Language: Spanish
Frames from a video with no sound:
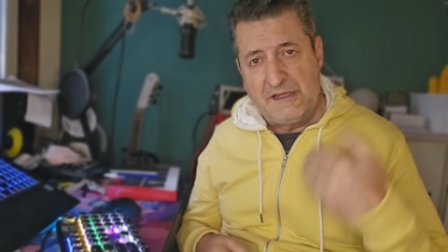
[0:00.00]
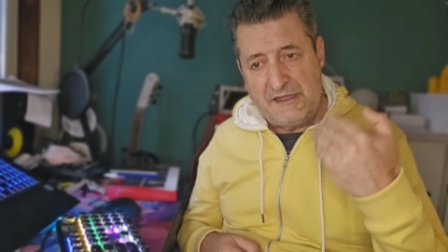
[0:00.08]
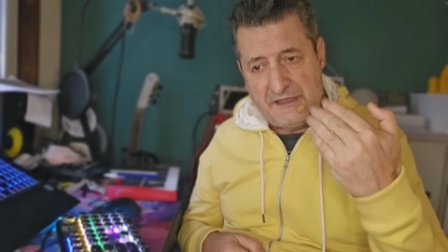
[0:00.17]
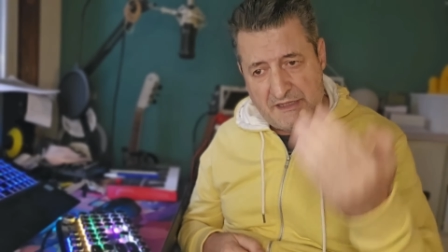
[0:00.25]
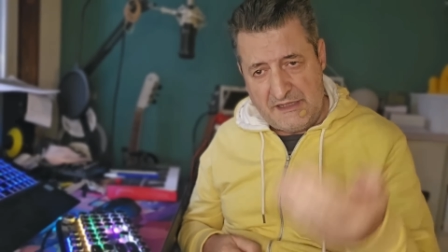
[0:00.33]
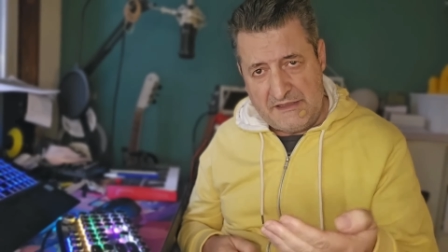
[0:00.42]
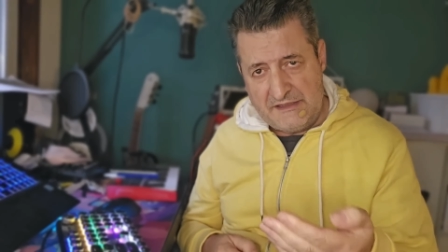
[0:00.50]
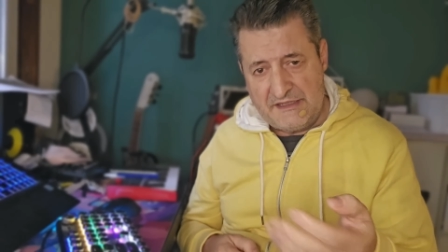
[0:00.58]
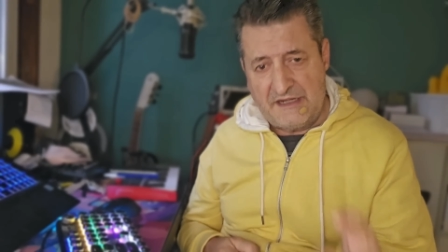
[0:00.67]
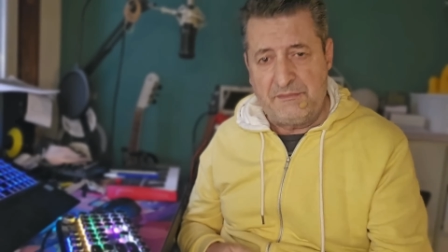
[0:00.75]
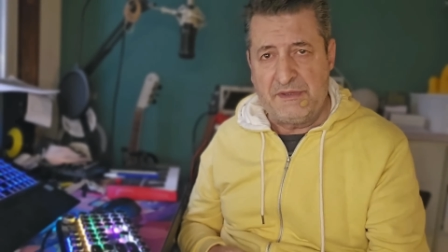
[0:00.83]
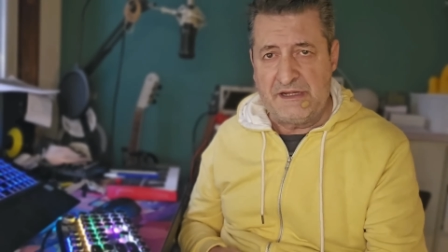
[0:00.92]
que
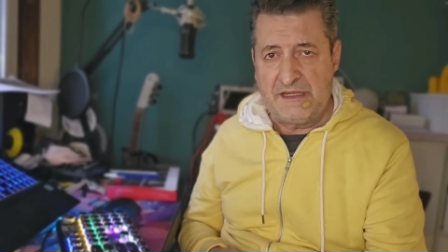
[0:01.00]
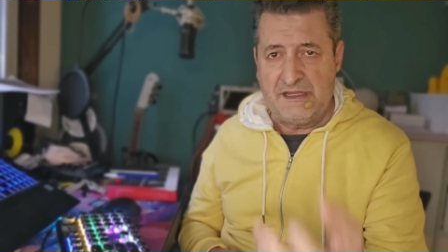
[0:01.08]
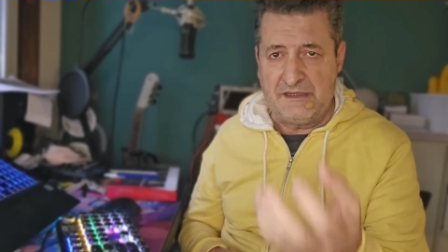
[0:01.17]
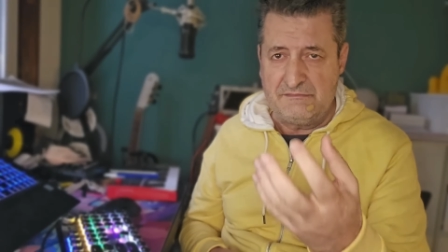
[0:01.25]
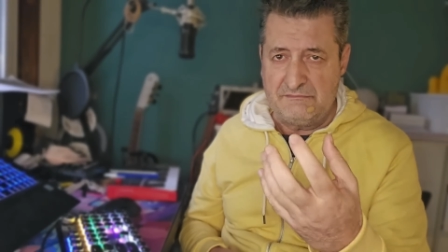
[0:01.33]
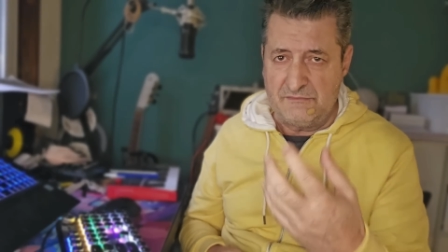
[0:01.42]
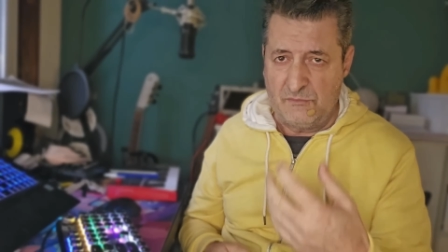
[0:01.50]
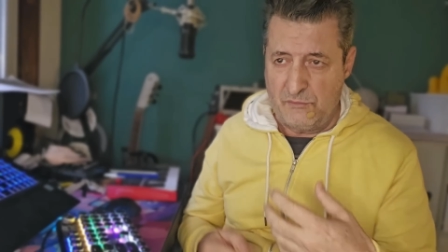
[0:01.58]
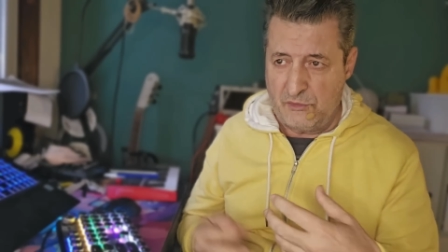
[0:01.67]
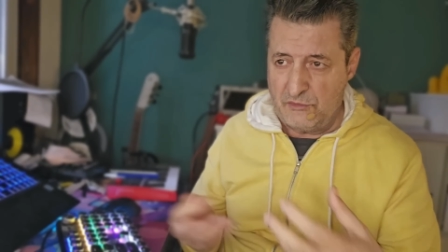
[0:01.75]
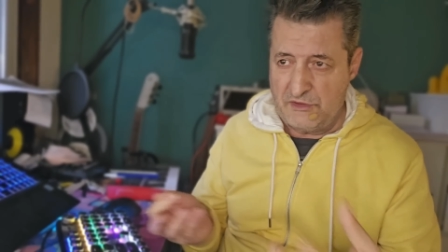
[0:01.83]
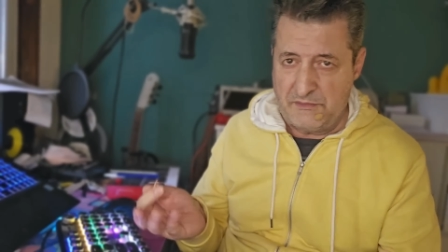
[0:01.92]
entra para un
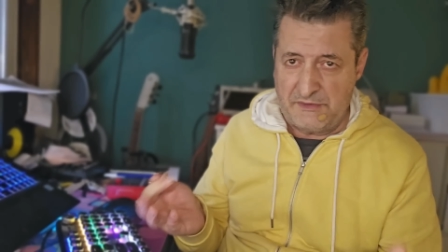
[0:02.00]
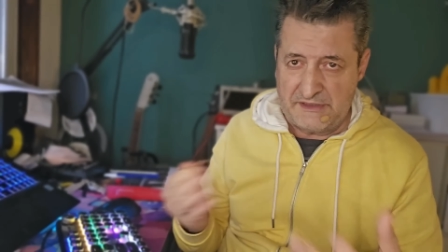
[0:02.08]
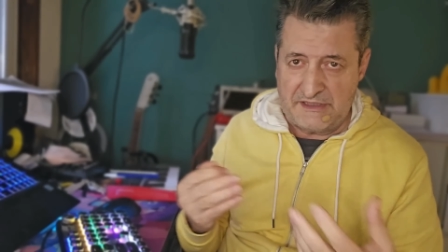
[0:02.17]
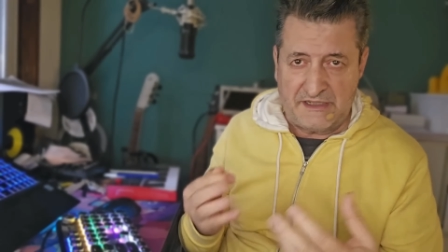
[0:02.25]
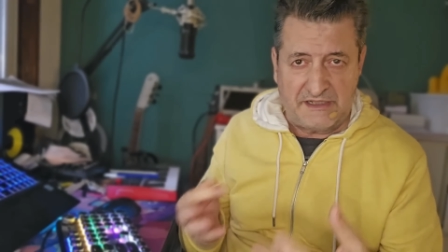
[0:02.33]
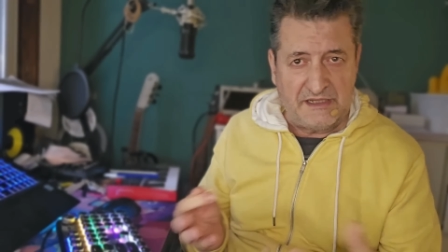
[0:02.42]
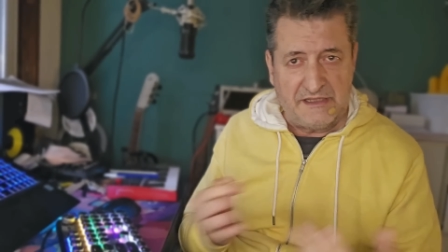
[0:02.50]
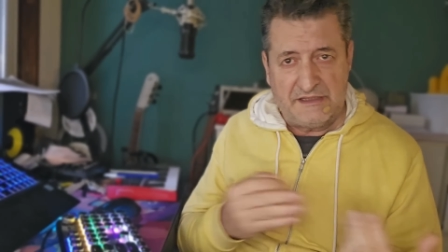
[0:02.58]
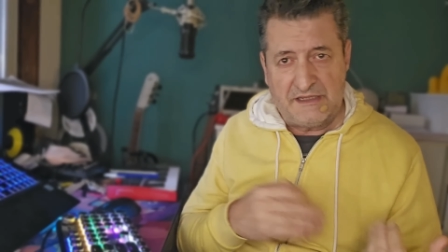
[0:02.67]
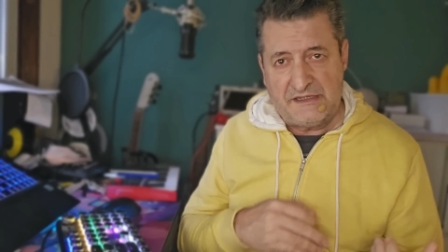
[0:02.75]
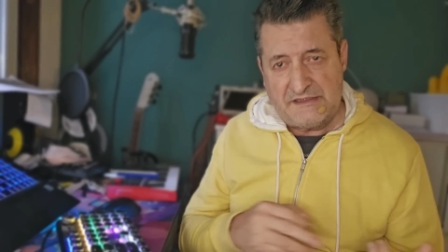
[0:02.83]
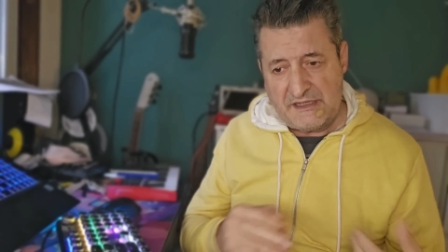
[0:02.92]
poco despertar
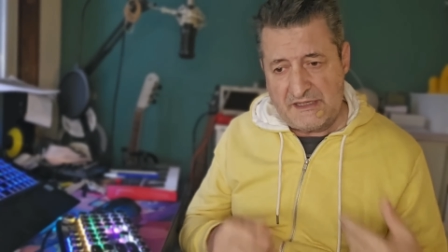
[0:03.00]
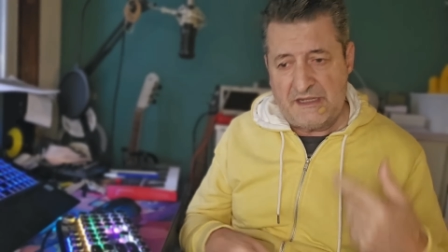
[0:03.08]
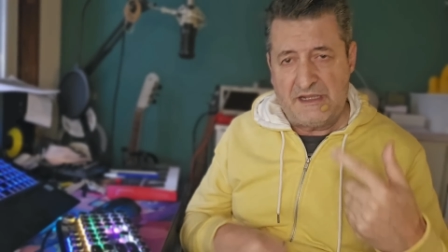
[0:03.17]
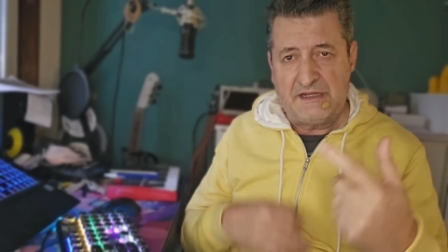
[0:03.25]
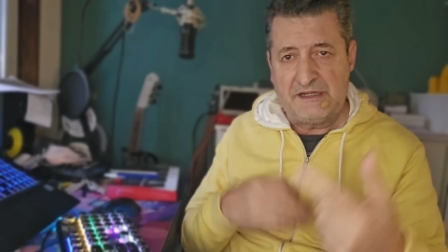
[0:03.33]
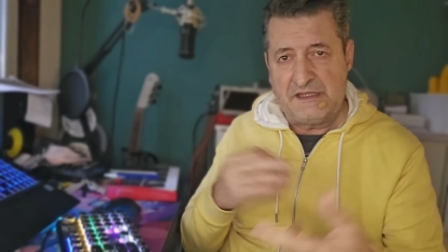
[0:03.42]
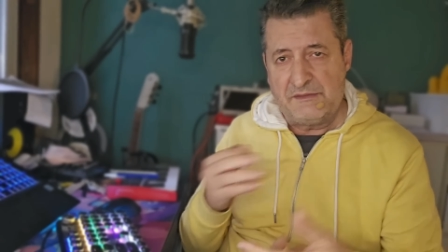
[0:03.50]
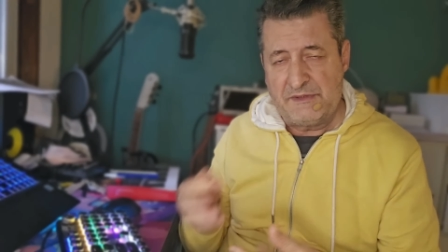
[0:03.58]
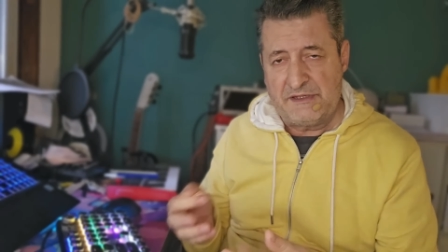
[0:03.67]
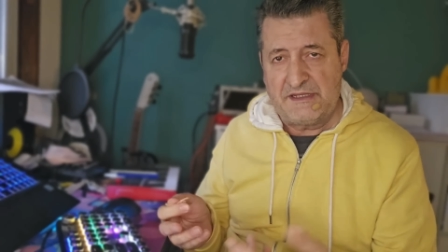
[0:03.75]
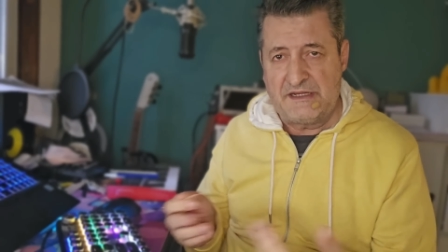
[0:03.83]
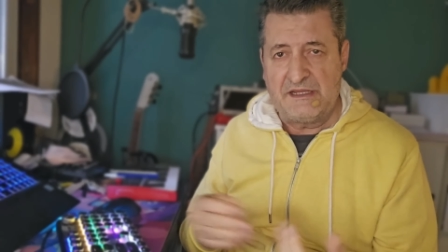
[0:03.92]
gente y sacar y
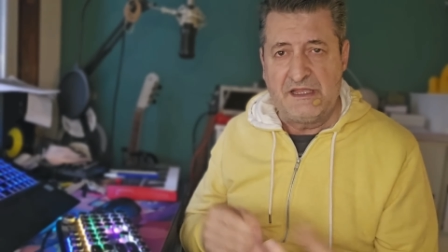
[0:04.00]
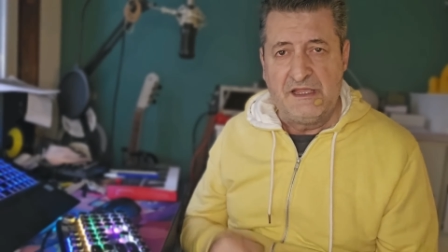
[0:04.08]
despertar.